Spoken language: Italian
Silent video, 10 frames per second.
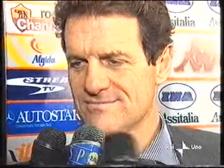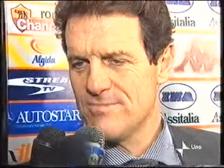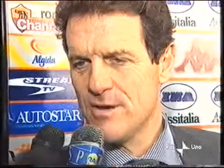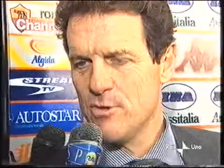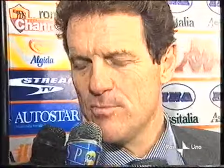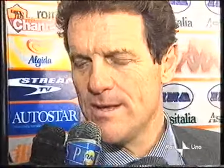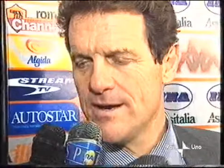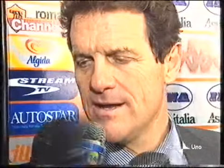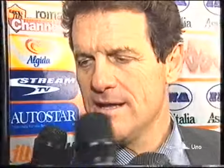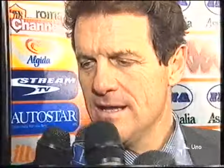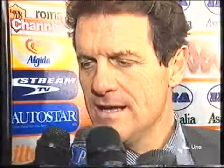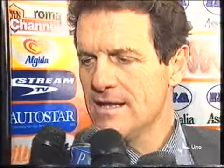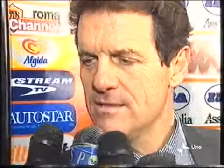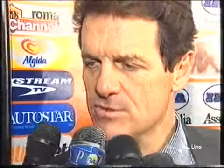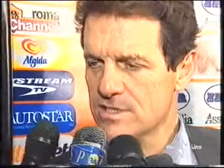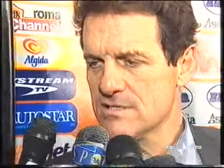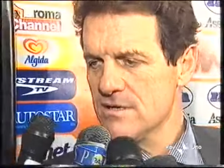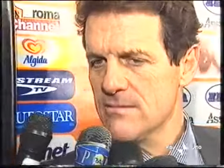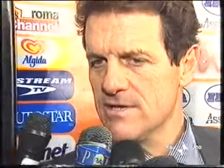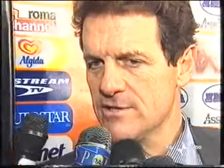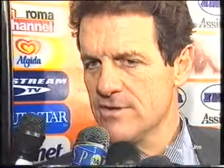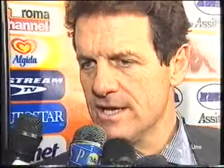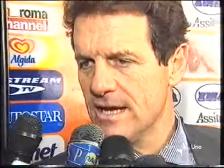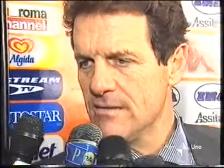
proprio per la dimostrazione che abbiamo dato in